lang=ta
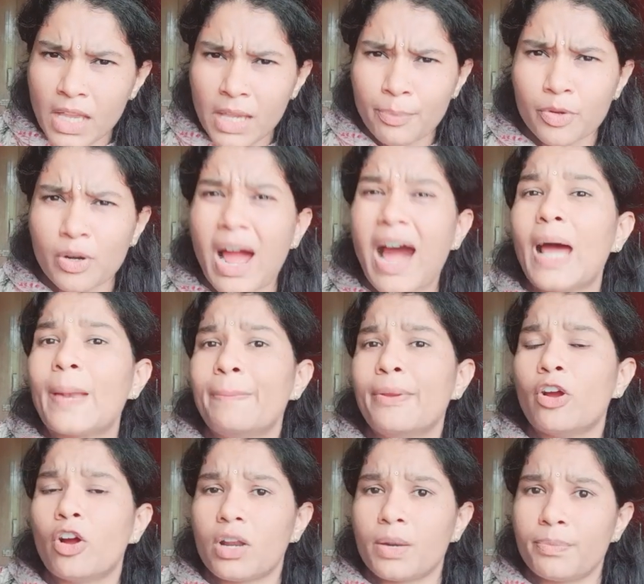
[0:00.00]
இப்போ ஒரு
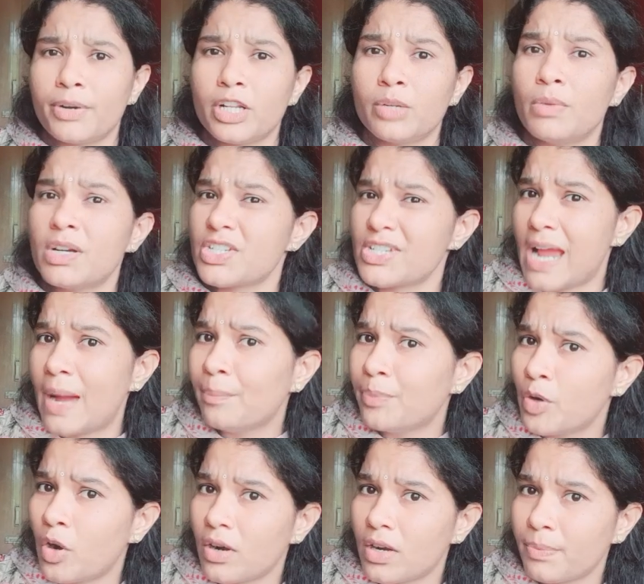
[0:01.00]
ஹார்பிக் ஆர்டர் பண்ணணுமா
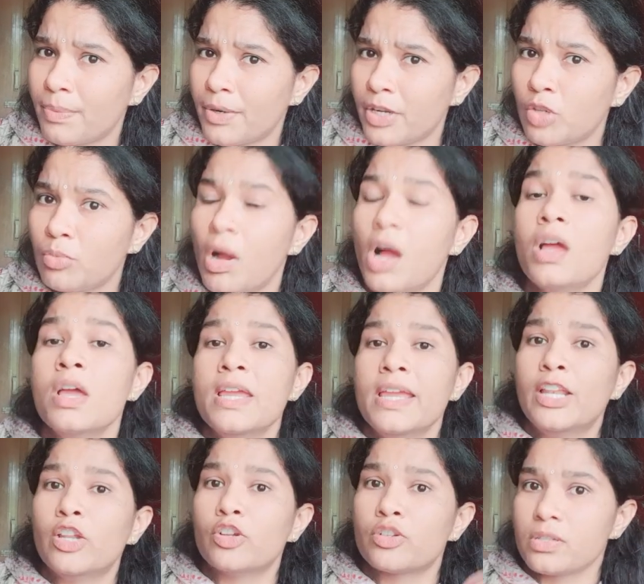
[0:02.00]
ஷாம்பு ஆர்டர் பண்ணணுமா
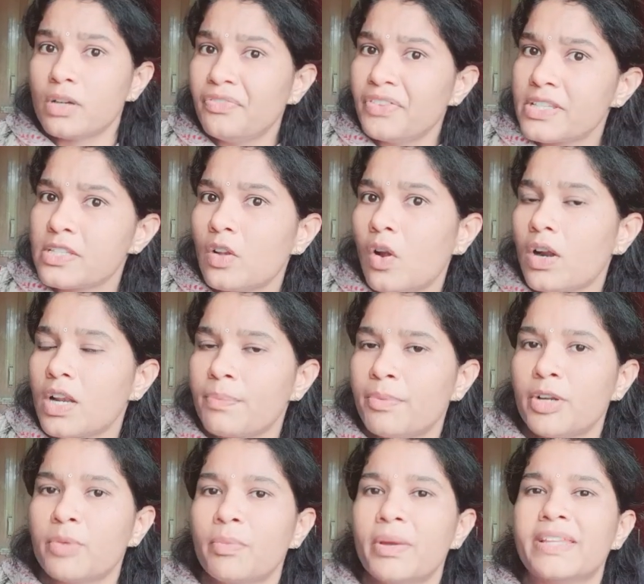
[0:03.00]
இல்லை ஒரு சர்ஃபெக்ஸல் ஆர்டர்
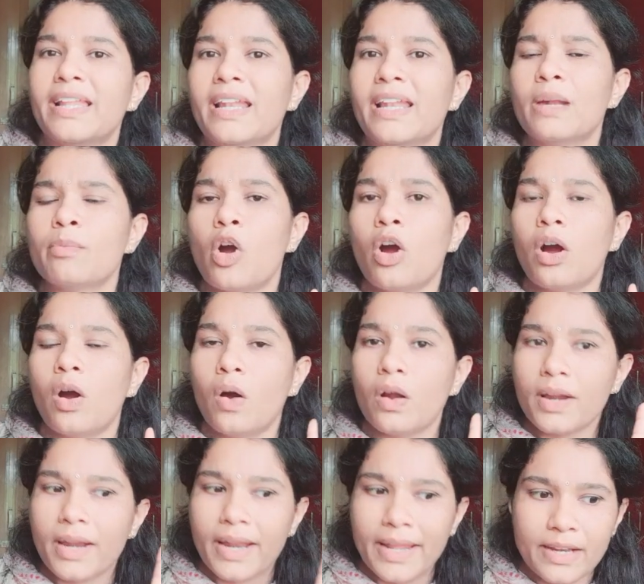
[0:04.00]
பண்ணணுமா இதெல்லாம் நம்ம
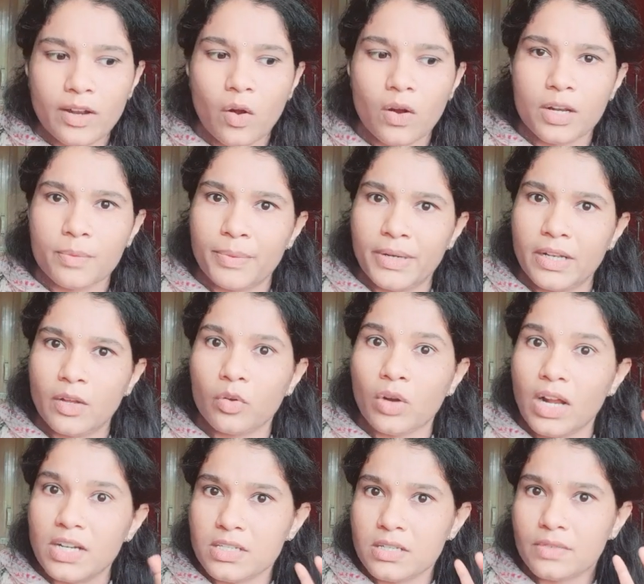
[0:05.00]
ஆன்லைனில் ஆர்டர் பண்ணிடலாம்
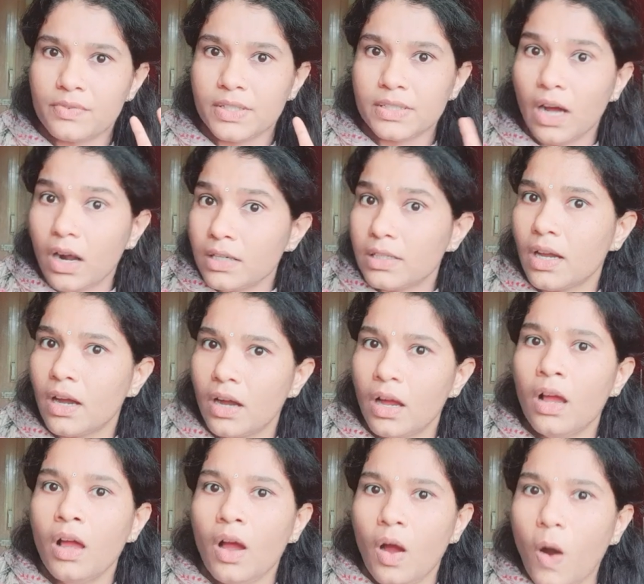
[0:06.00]
ஒரு ஆசீர்வாத ஆட்டா
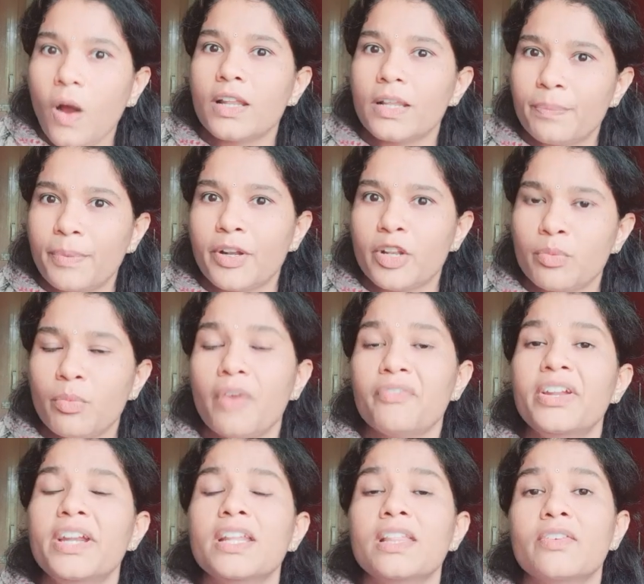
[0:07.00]
ஆர்டர் பண்ணணுமா
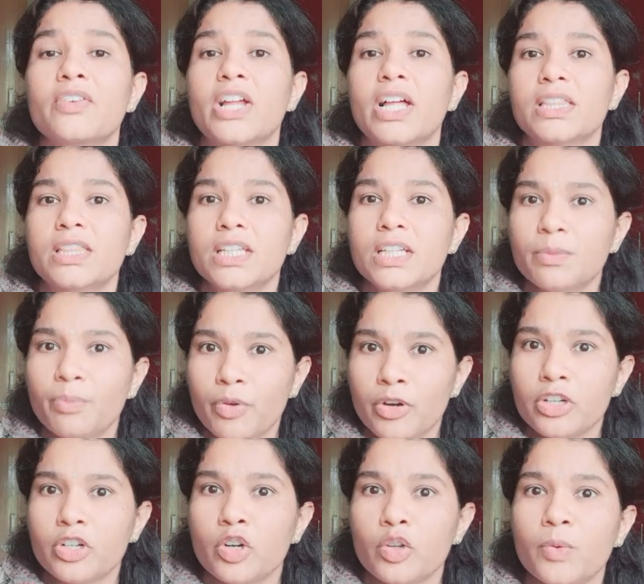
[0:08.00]
வீட்டுக்கு தேவையான அத்தனை
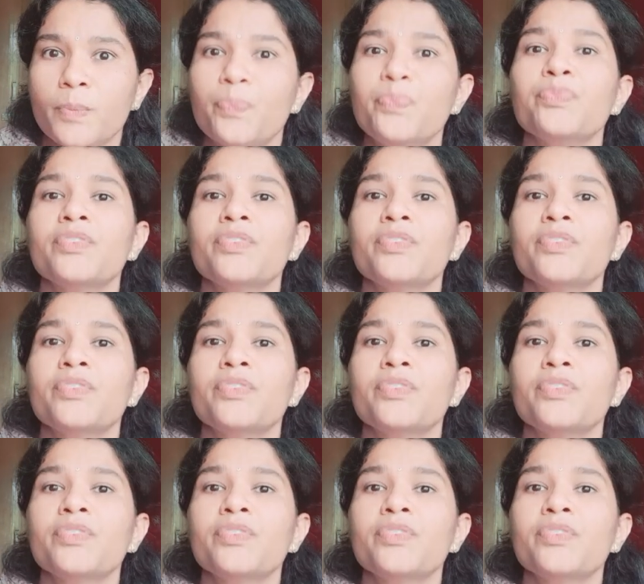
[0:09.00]
பொருட்களும்